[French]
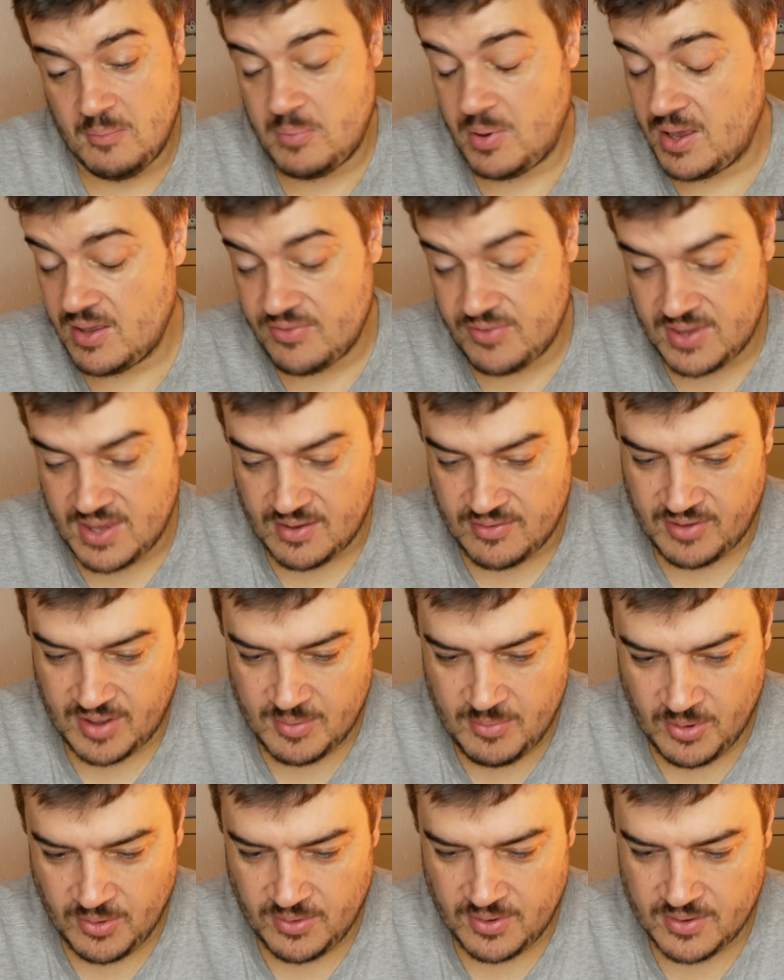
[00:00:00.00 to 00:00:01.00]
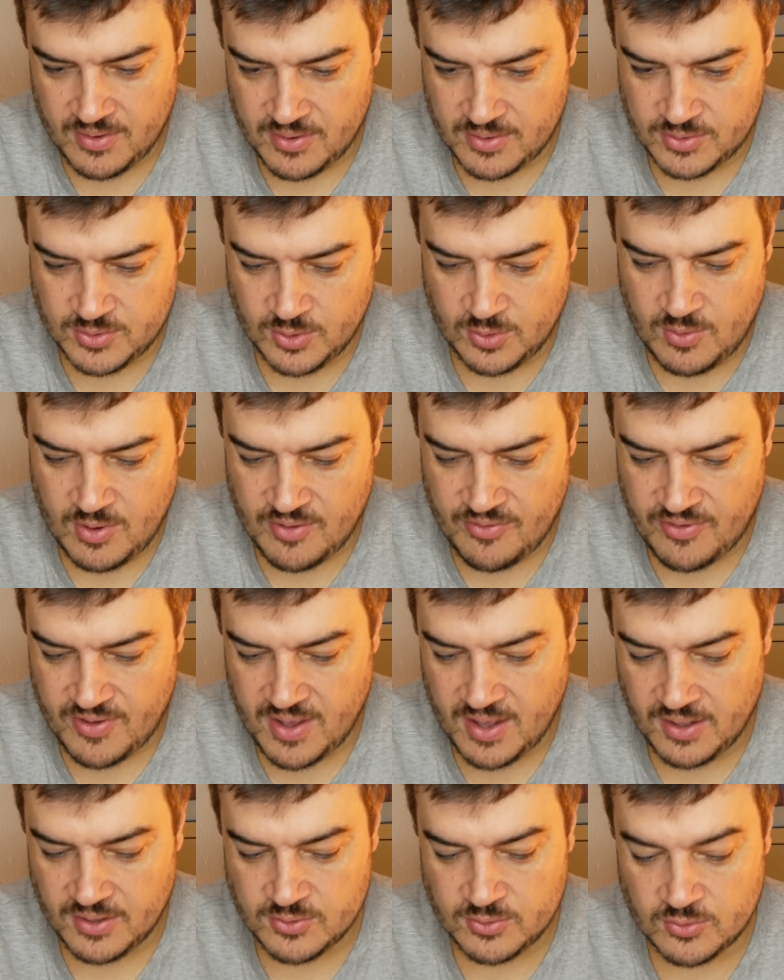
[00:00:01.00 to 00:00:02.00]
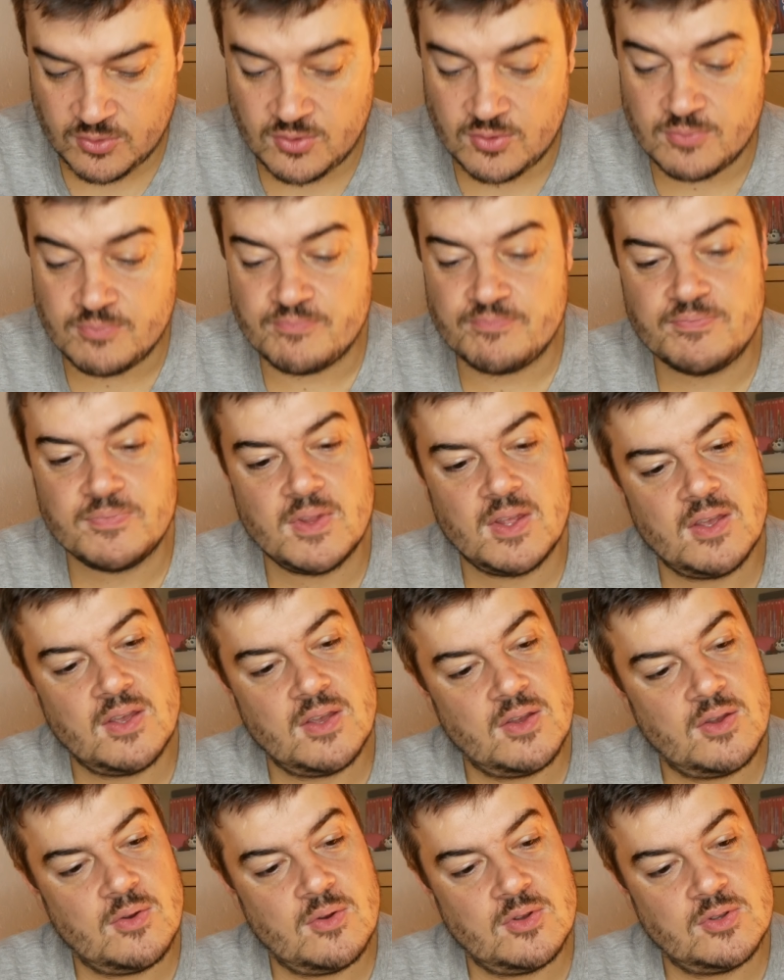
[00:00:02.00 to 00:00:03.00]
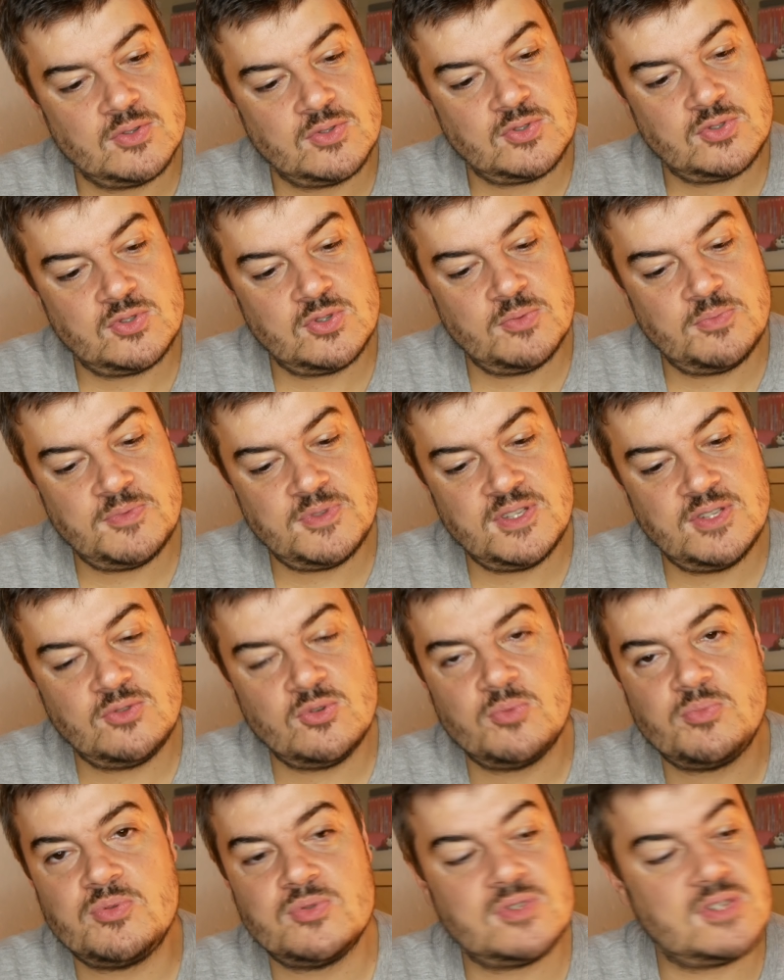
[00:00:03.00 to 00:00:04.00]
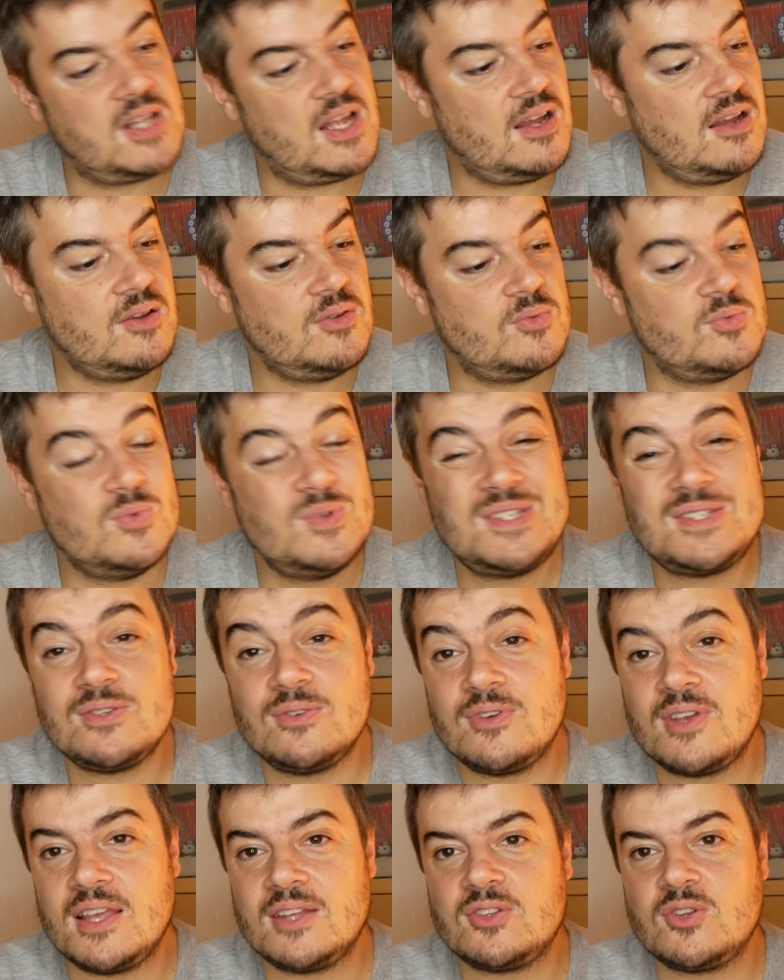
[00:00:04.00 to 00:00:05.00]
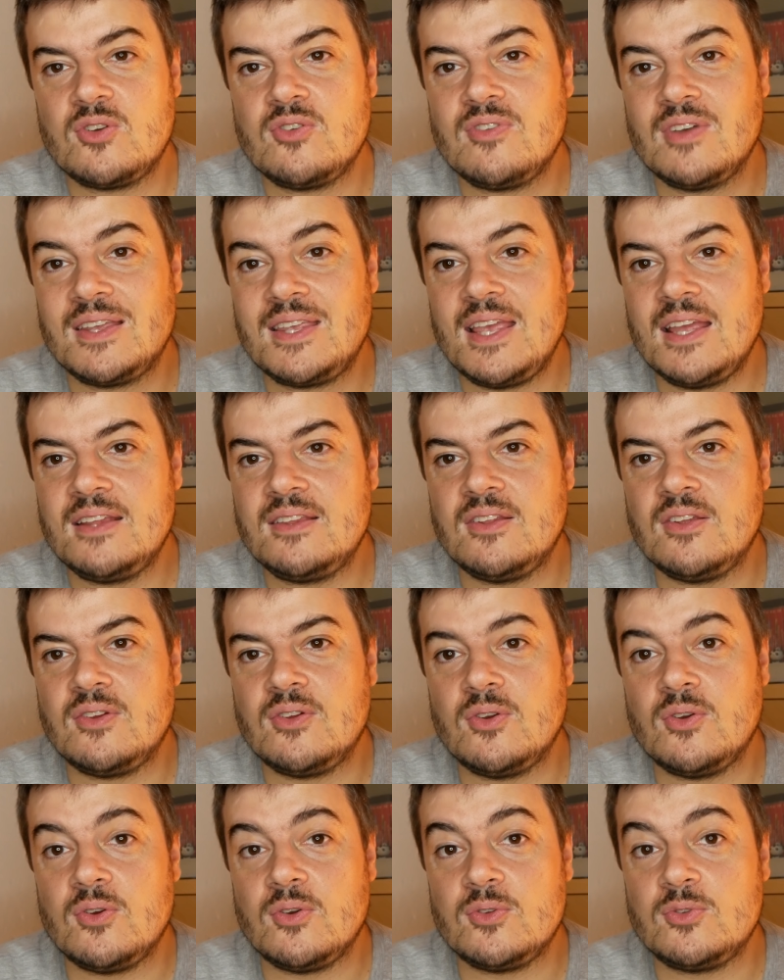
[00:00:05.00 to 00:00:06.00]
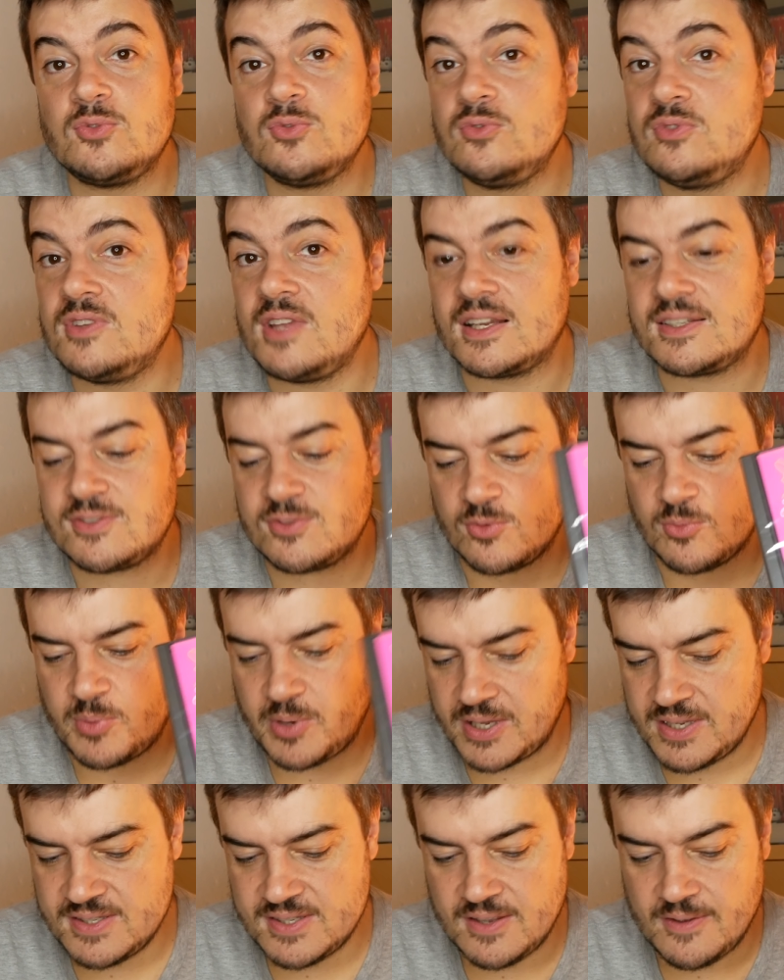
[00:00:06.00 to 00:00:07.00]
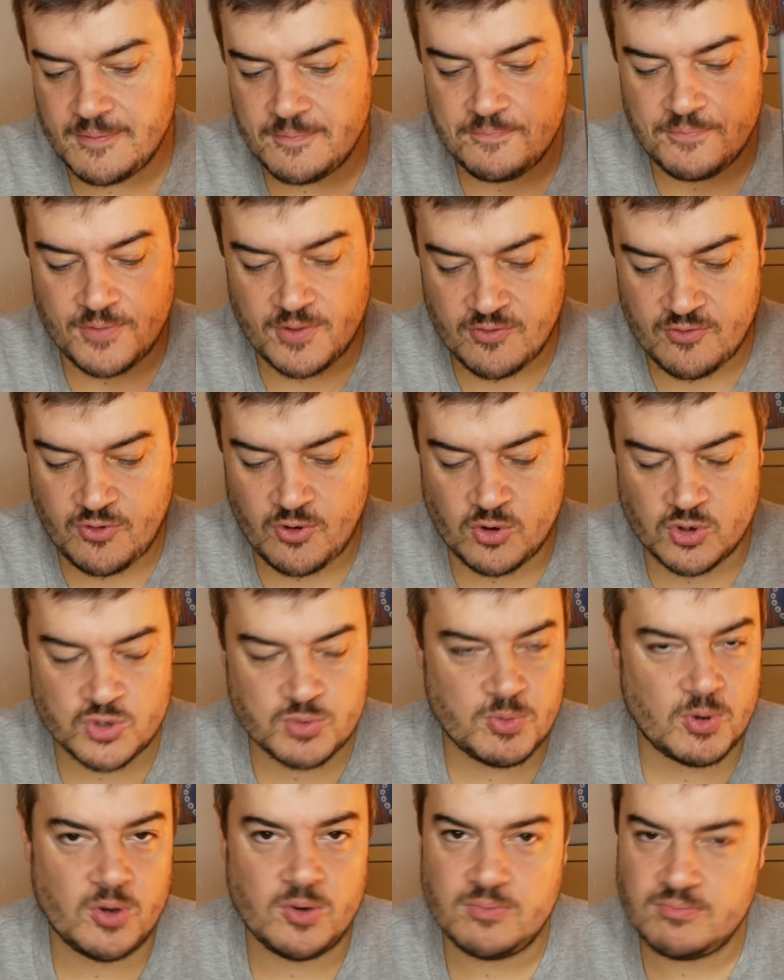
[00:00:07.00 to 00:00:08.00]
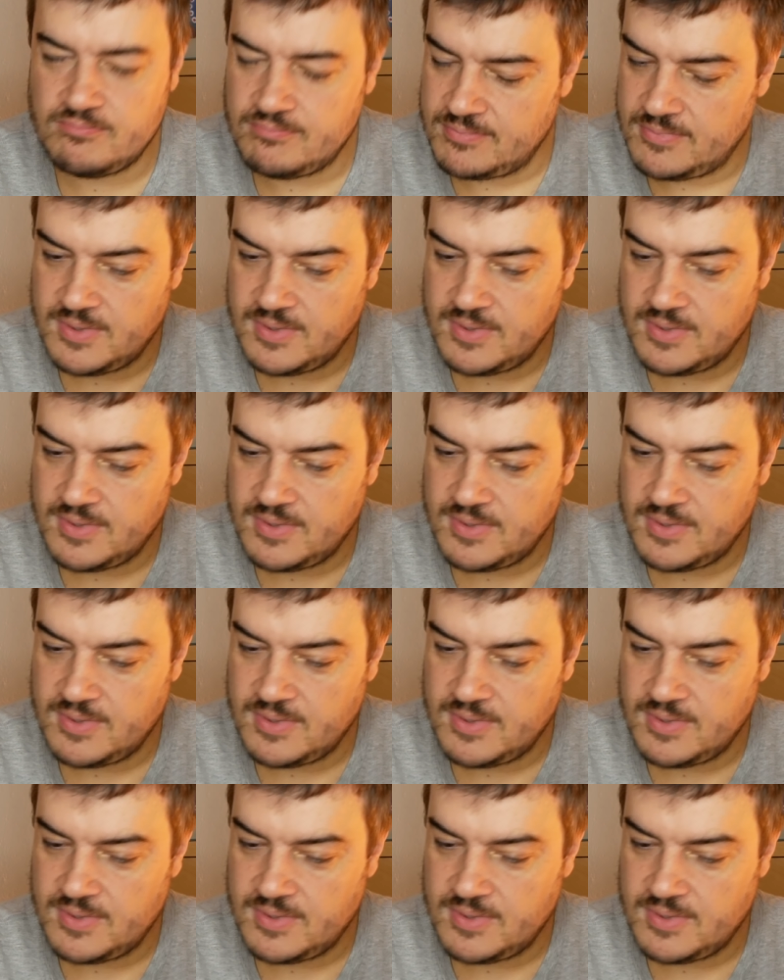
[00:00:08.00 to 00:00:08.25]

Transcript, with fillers: Bref, il y a vraiment euh, de quoi faire. Donc ce petit opus là, 880 yens, toute euh, toutes taxes comprises, franchement,